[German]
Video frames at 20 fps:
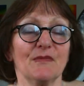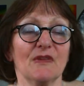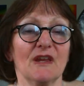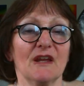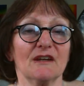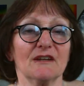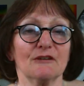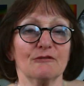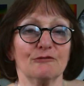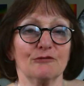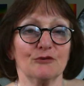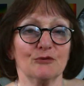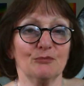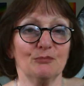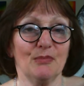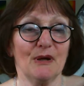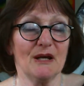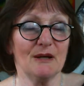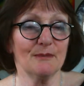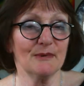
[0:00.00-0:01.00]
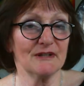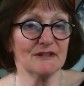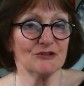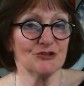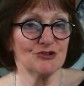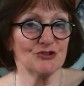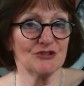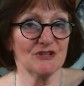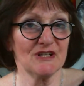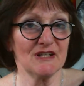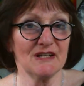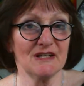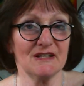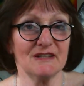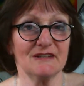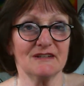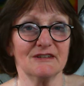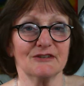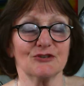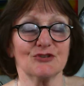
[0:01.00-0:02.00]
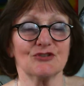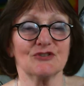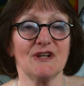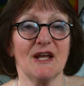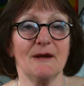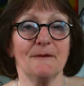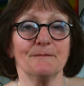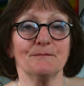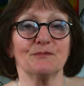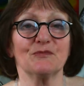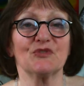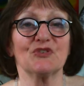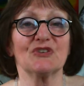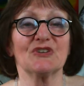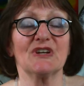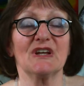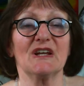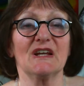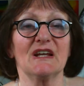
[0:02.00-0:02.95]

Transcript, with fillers: der ja von Barbara Scheer stammt,